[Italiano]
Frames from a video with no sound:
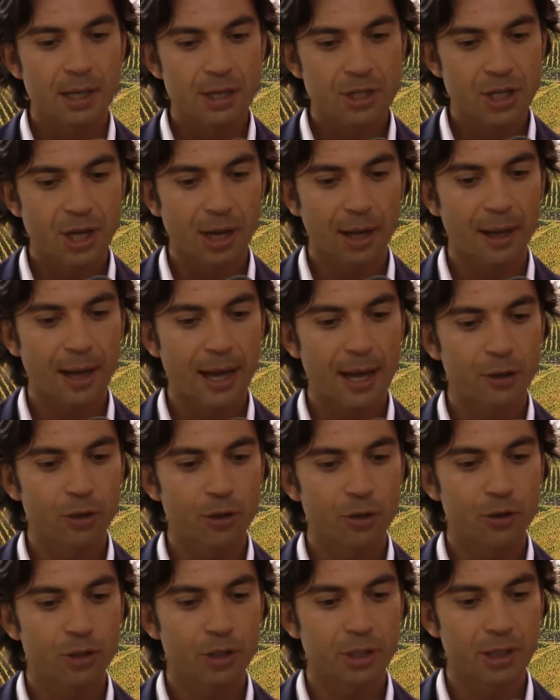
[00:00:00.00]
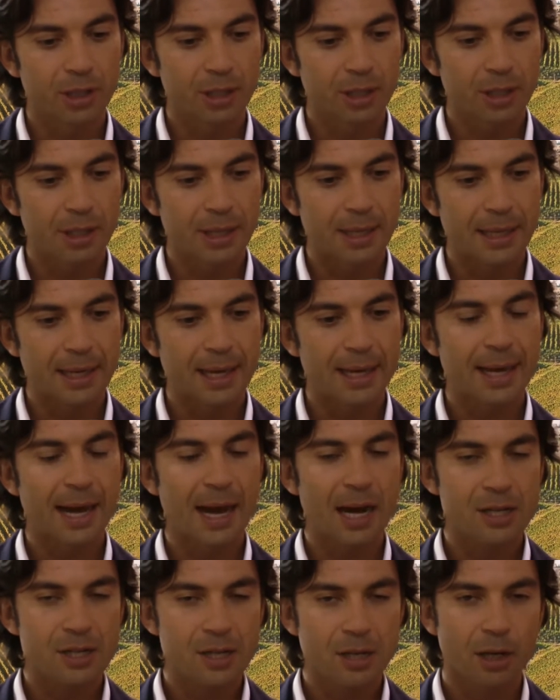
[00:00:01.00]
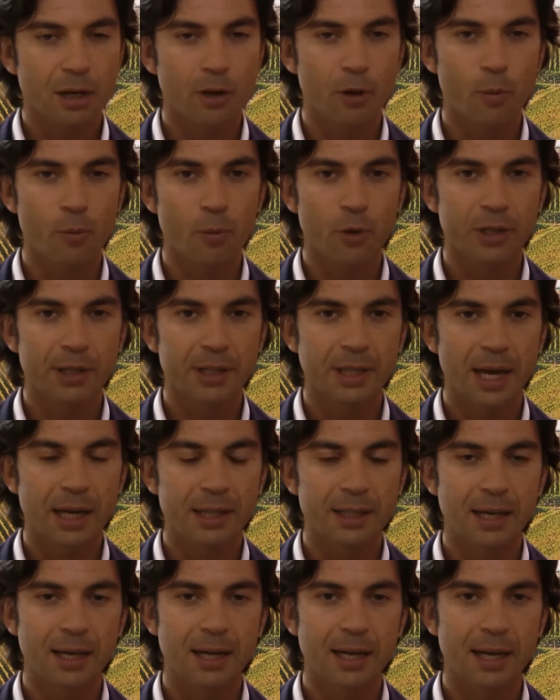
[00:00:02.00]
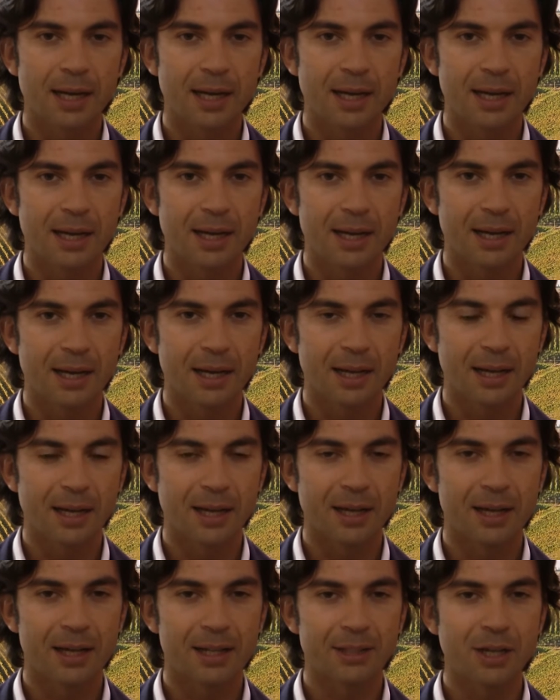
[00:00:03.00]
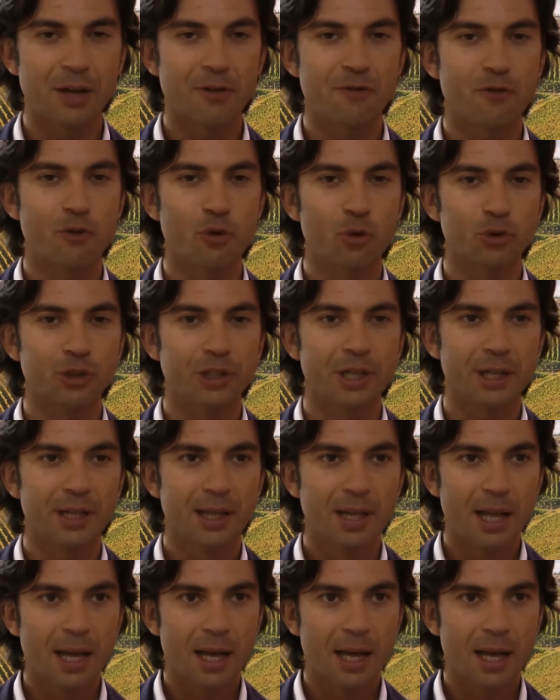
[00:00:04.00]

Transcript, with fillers: cercando di legarci alla comunità della, del food.